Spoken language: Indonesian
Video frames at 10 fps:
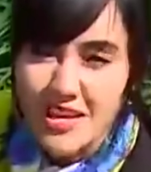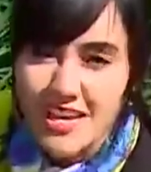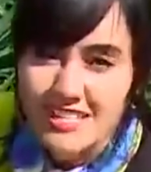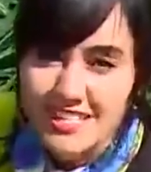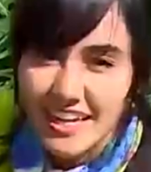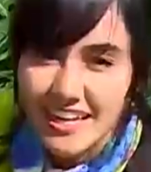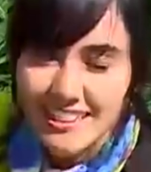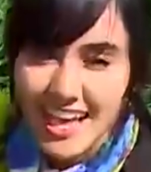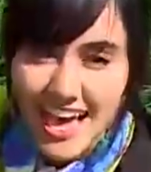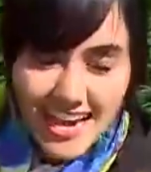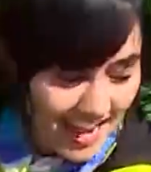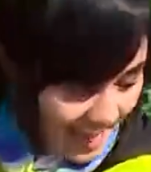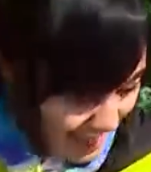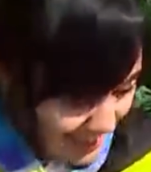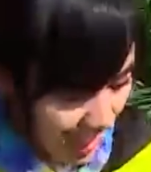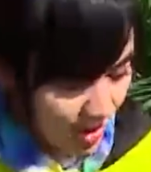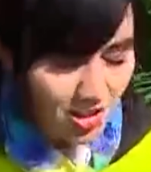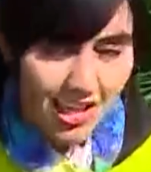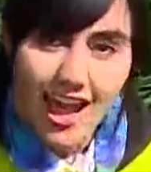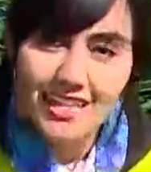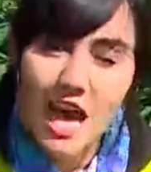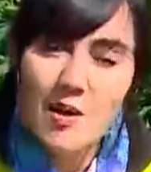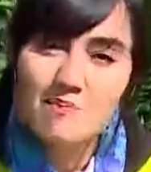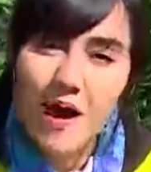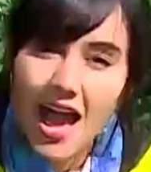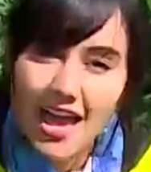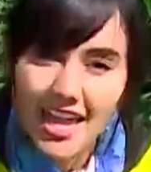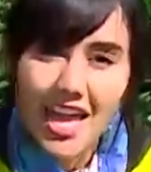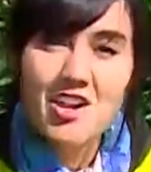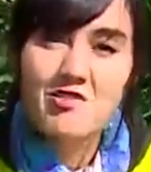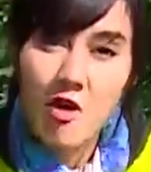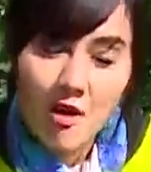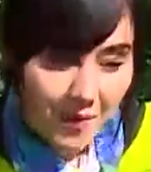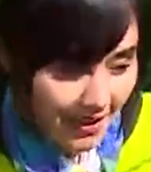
lebih sekitar satu setengah sampai 2 meter.